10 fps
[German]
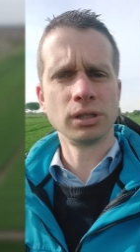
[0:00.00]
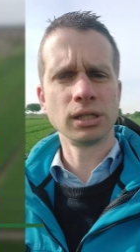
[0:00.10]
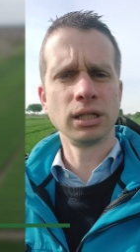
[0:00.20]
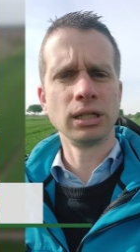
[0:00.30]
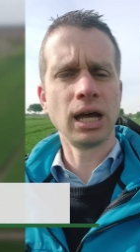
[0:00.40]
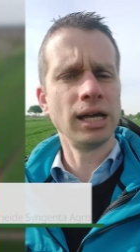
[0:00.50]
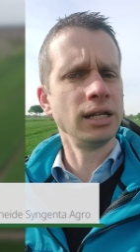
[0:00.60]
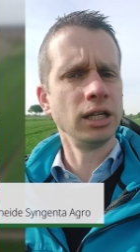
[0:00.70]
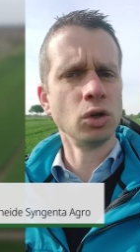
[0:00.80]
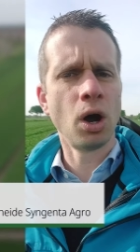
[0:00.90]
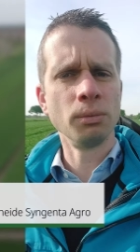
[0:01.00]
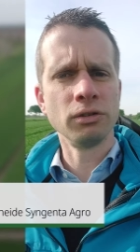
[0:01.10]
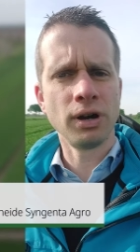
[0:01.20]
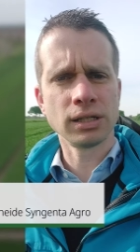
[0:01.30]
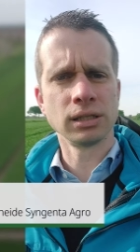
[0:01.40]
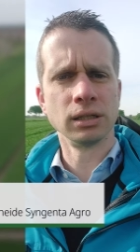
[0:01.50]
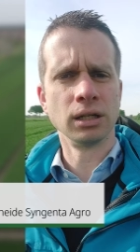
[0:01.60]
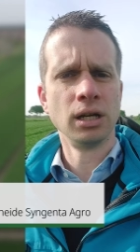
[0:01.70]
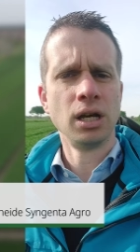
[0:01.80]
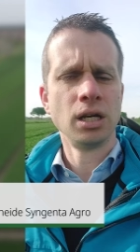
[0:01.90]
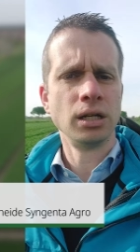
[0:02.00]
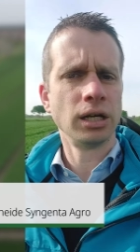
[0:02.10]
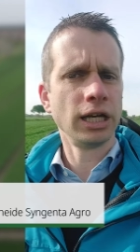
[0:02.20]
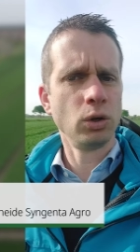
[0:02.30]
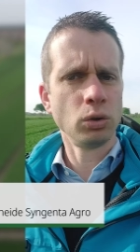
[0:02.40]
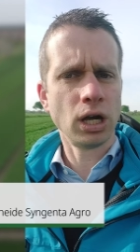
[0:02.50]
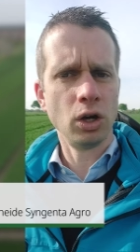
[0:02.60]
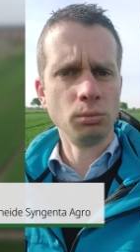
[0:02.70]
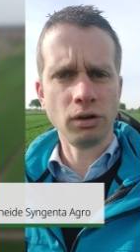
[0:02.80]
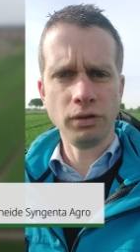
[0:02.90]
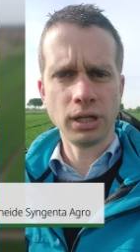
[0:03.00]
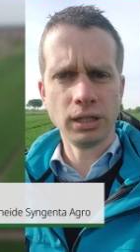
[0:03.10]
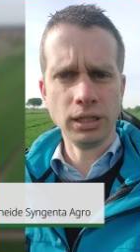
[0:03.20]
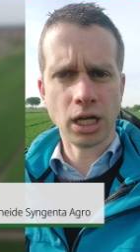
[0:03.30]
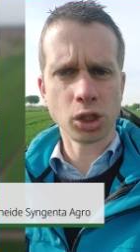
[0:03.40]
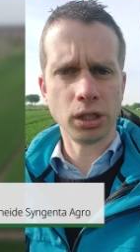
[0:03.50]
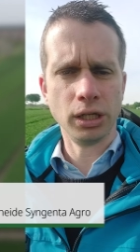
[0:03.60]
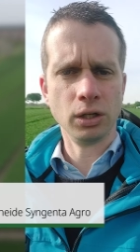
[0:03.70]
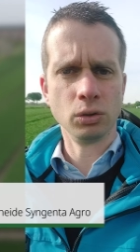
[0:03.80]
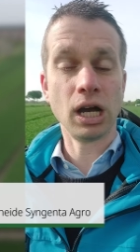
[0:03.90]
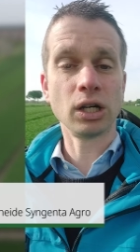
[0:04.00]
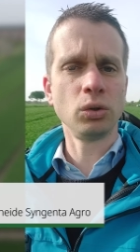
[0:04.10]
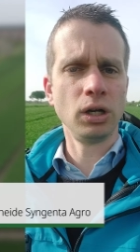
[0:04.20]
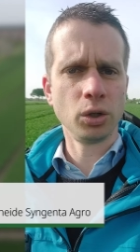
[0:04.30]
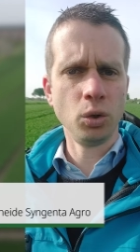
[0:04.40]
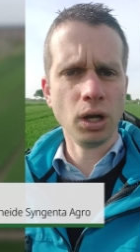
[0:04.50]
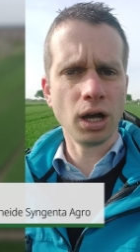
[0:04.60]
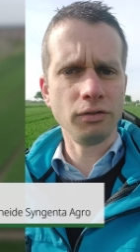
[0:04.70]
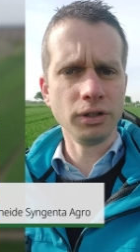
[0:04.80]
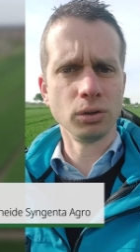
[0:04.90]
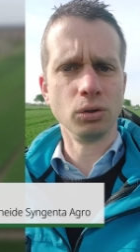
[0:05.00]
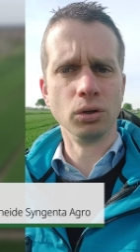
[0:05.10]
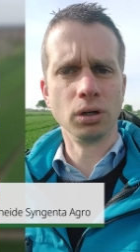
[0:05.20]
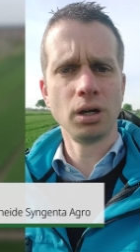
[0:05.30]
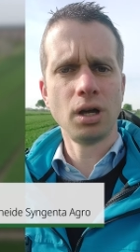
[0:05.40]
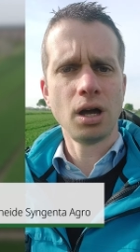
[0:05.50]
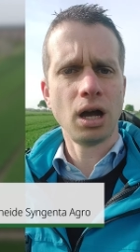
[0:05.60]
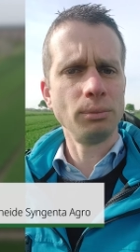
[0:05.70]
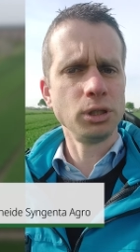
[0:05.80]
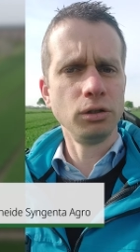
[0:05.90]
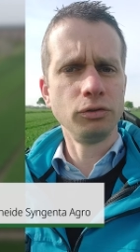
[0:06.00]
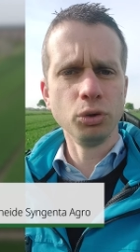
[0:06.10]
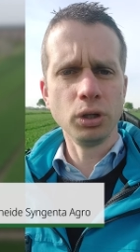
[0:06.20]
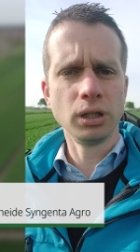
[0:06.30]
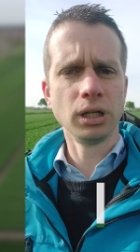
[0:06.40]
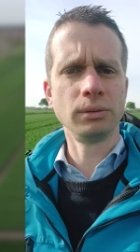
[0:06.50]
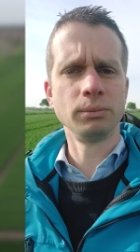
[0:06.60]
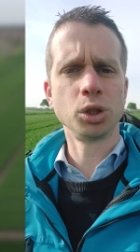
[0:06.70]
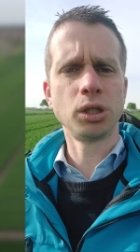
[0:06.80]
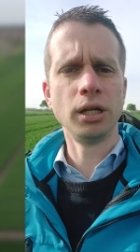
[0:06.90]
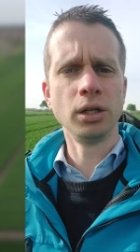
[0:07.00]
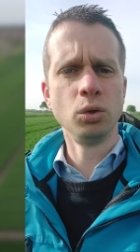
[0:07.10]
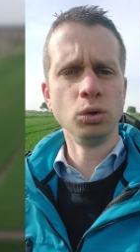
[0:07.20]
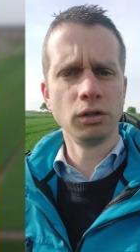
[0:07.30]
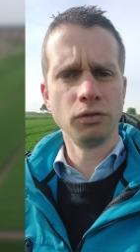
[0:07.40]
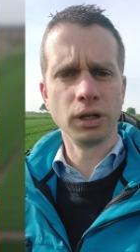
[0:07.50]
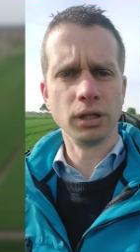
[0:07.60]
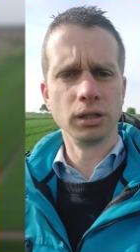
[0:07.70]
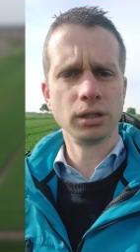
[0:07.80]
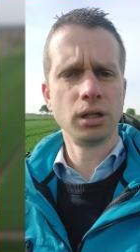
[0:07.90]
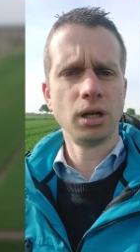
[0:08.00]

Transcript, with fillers: ist das Getreide enorm gewachsen. Nach regional immer wieder Niederschlägen und aktuell kühlerer Witterung haben sich die früh gedrillten Bestände gut entwickelt.